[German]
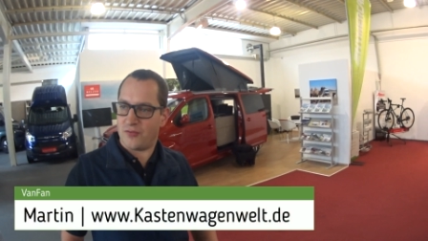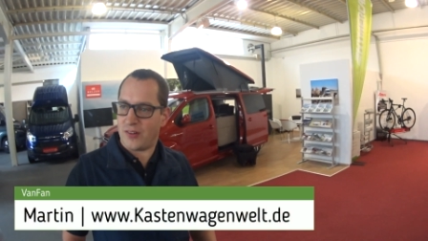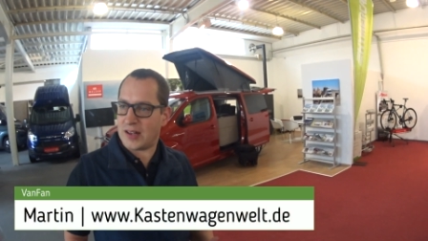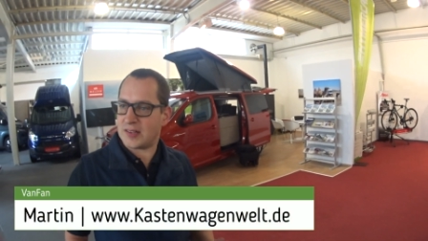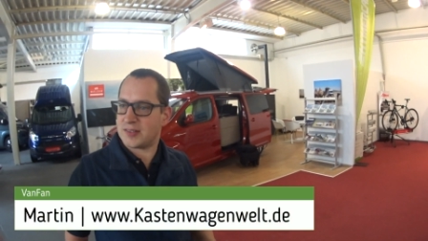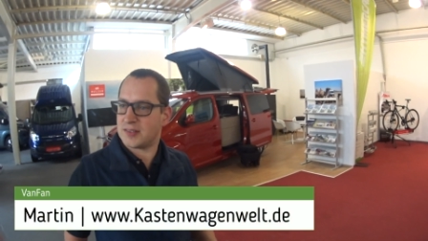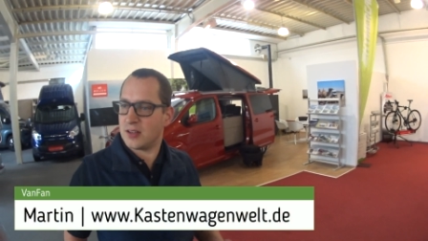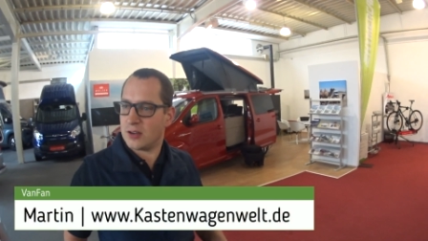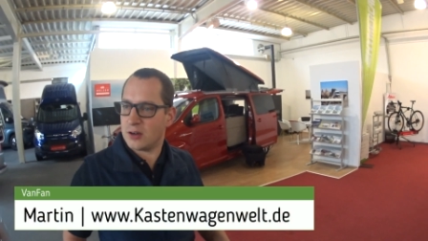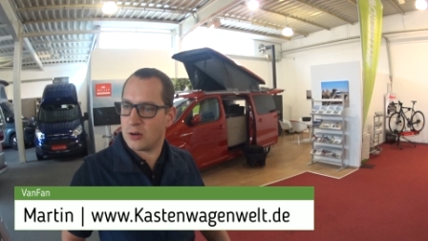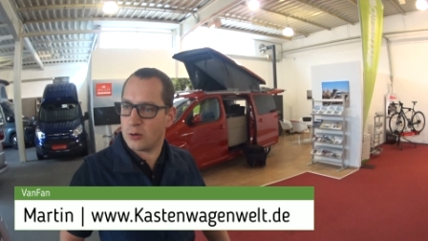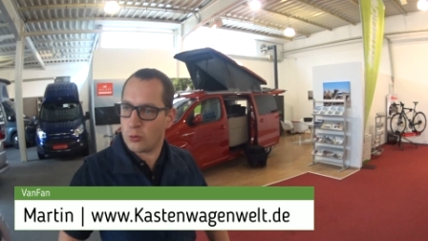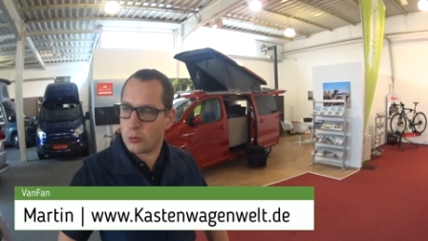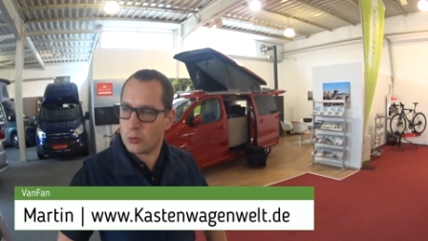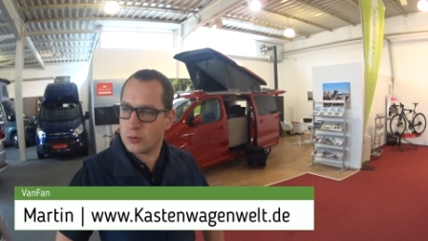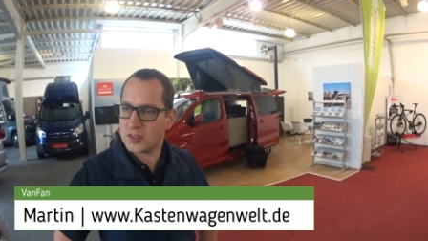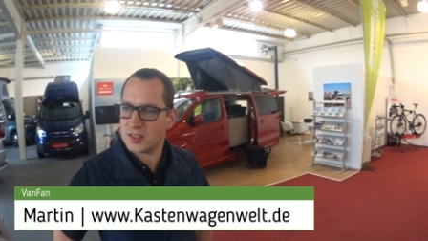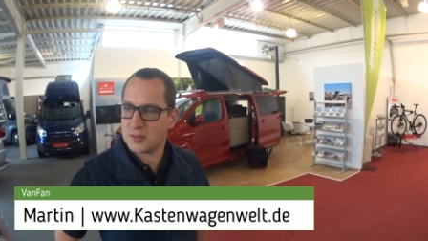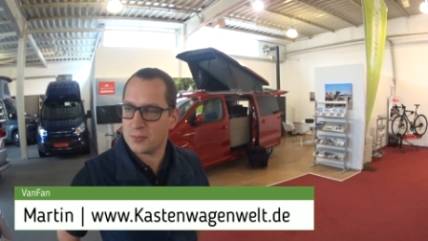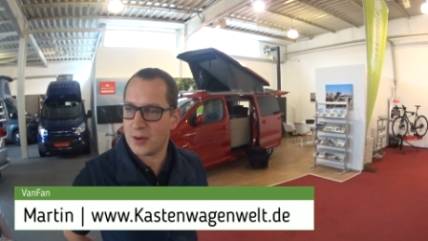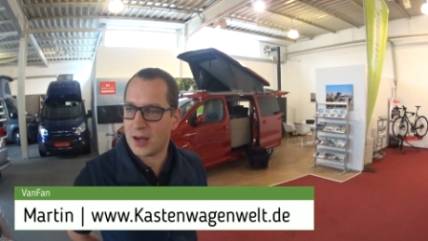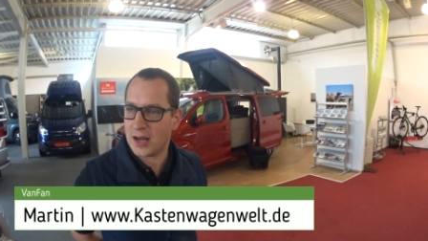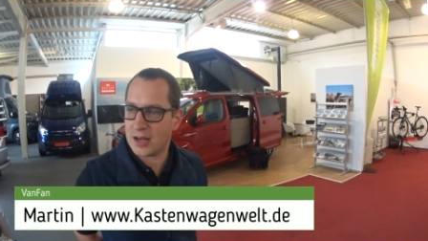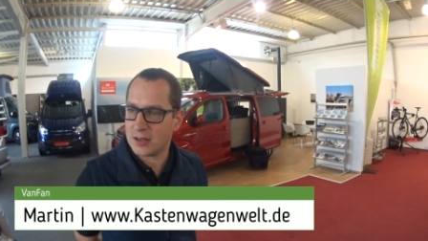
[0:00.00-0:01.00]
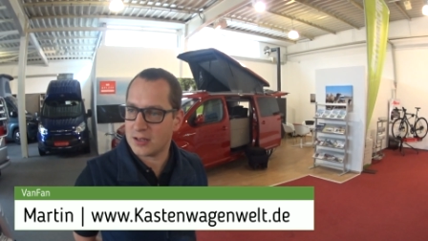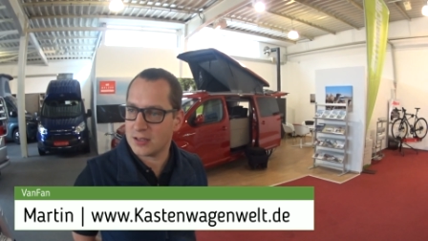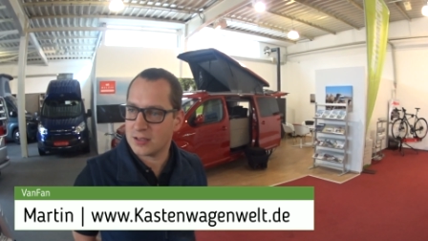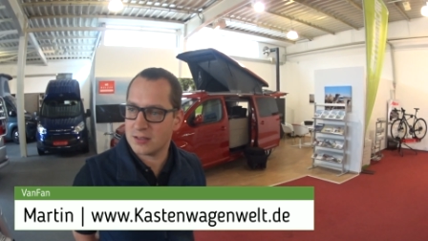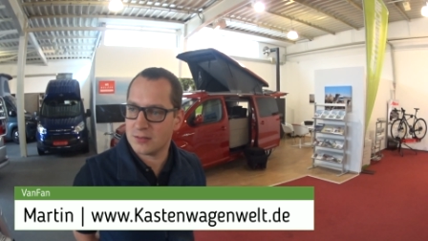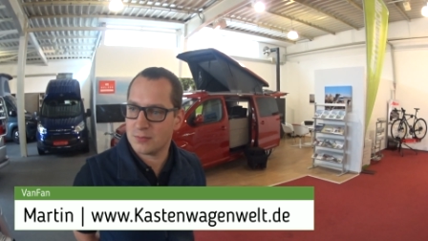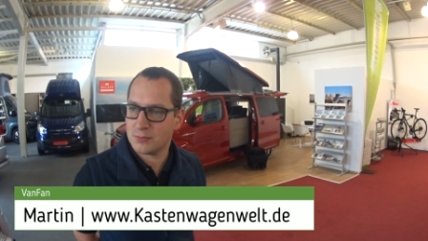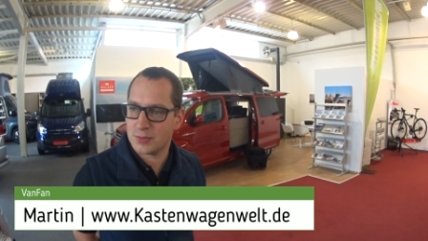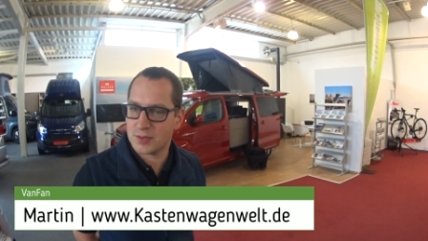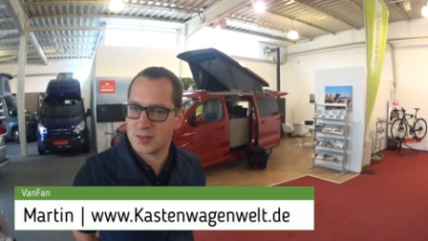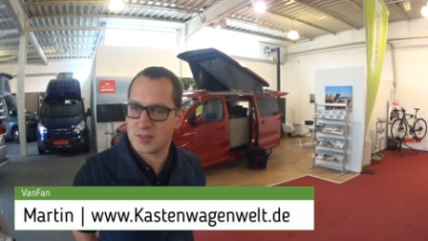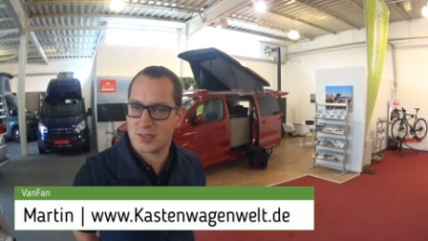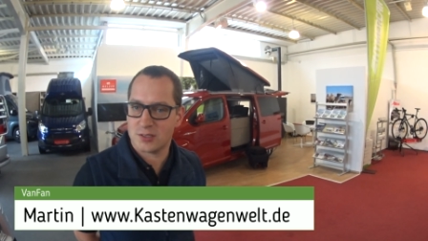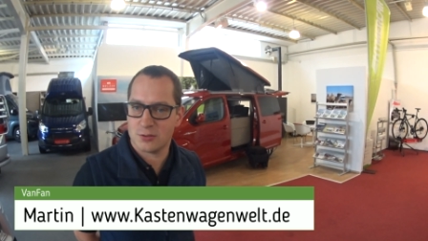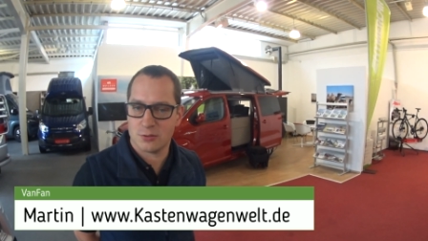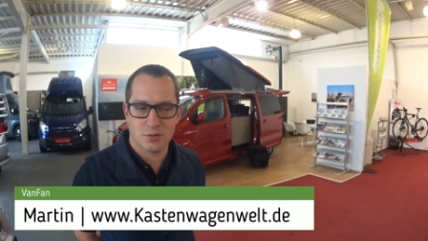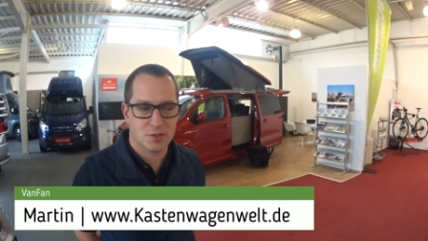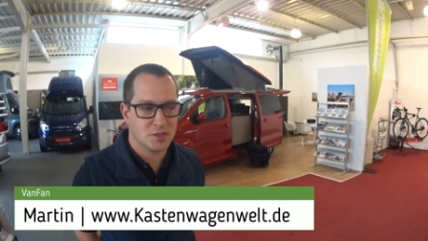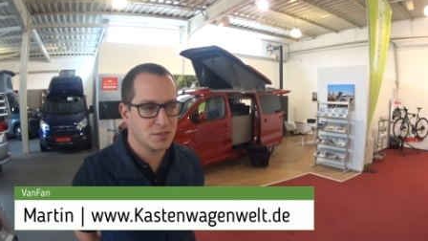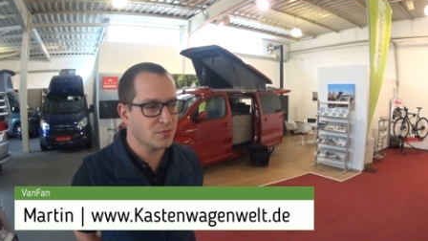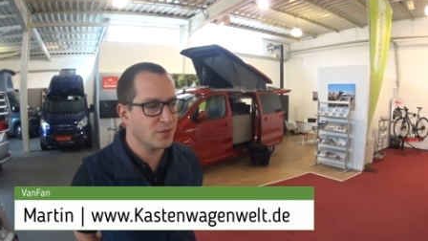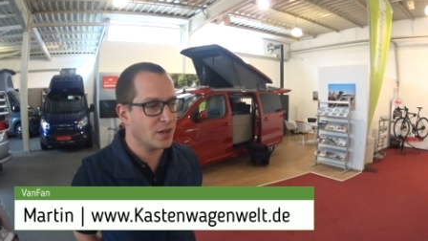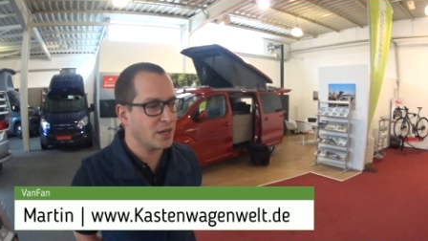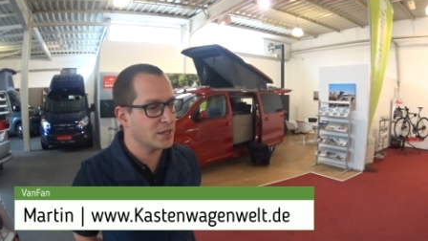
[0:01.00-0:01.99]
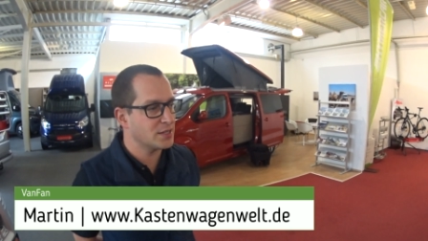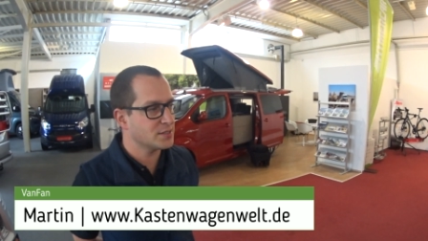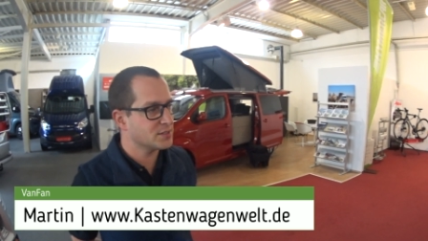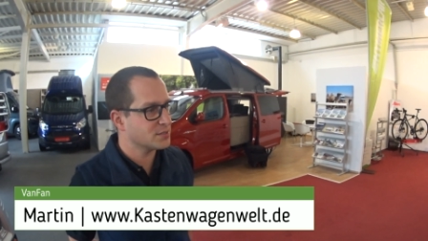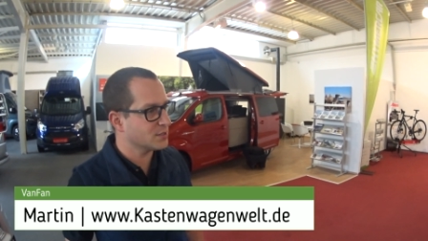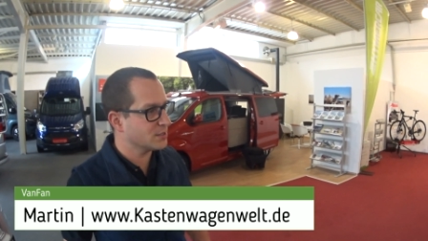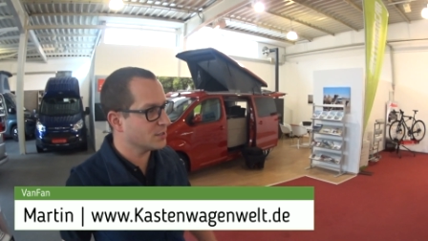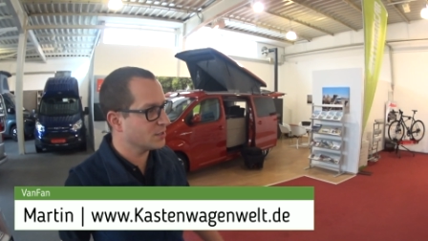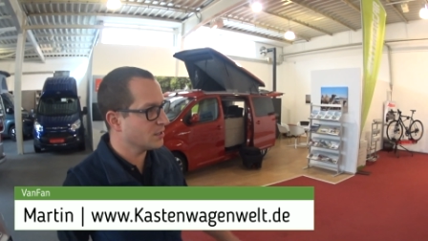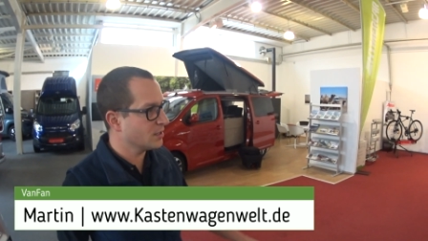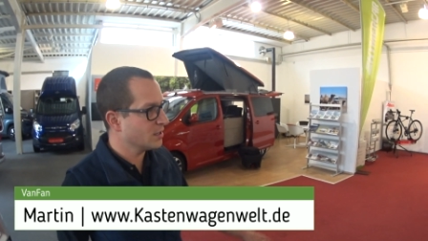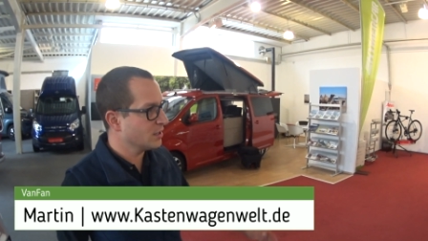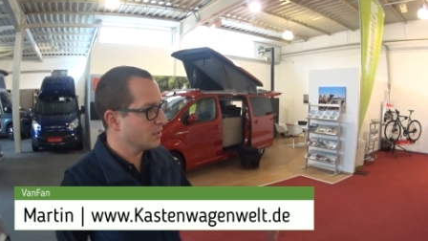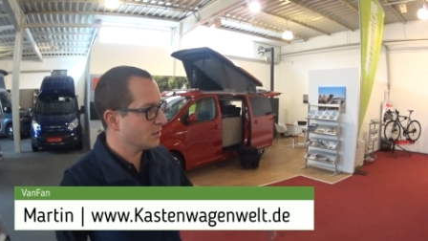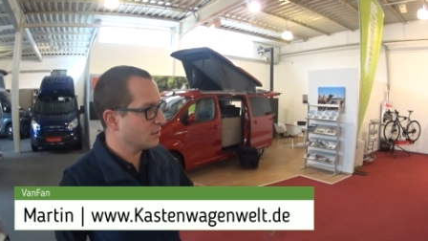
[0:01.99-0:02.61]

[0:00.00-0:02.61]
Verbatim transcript: wasserlos machen, beziehungsweise äh,